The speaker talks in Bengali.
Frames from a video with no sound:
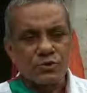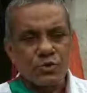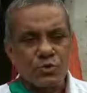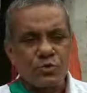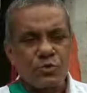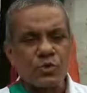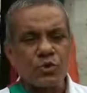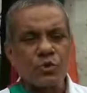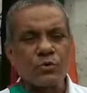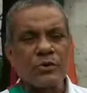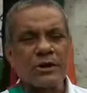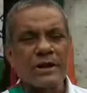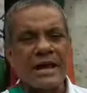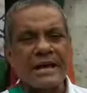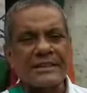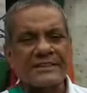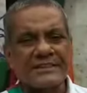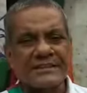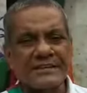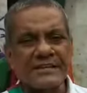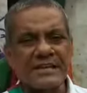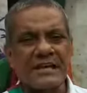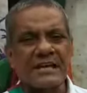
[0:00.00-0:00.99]
দুপুরবেলা
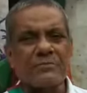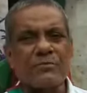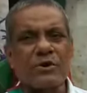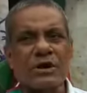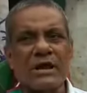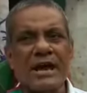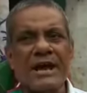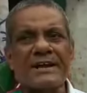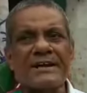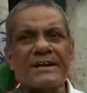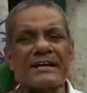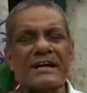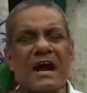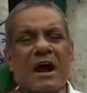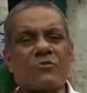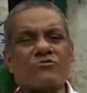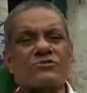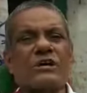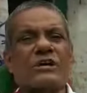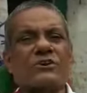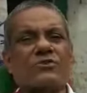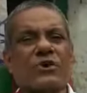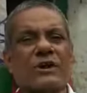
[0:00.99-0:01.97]
দিনের বেলা
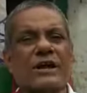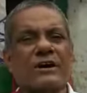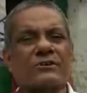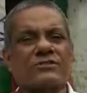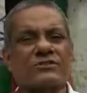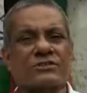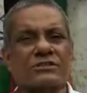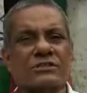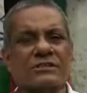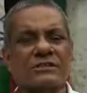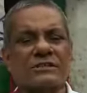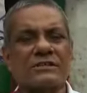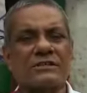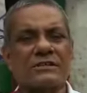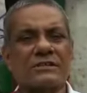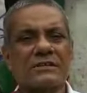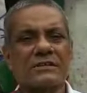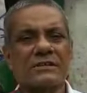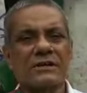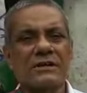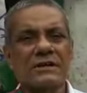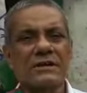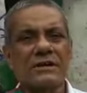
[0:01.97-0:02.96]
ইনকাউন্টার করা হচ্ছে গরিব
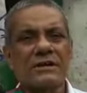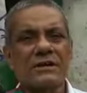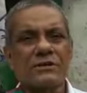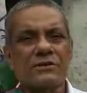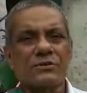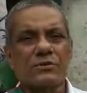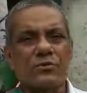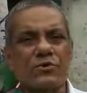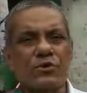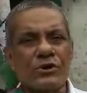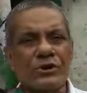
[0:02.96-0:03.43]
মহিলাদের